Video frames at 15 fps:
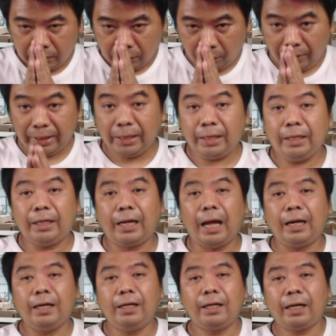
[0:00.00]
สวัสดีอีกครั้
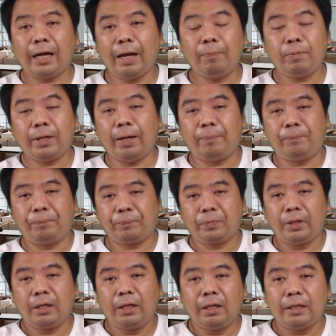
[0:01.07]
งหนึ่งนะครับ กับ
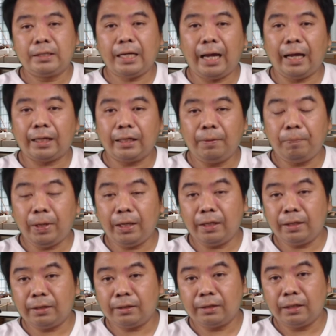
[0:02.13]
ฉากที่เป็น
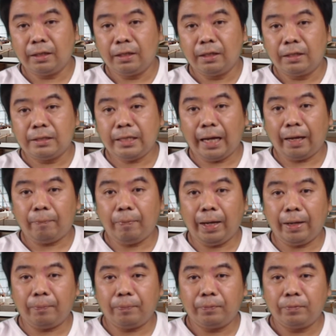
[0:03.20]
ฉากแบบ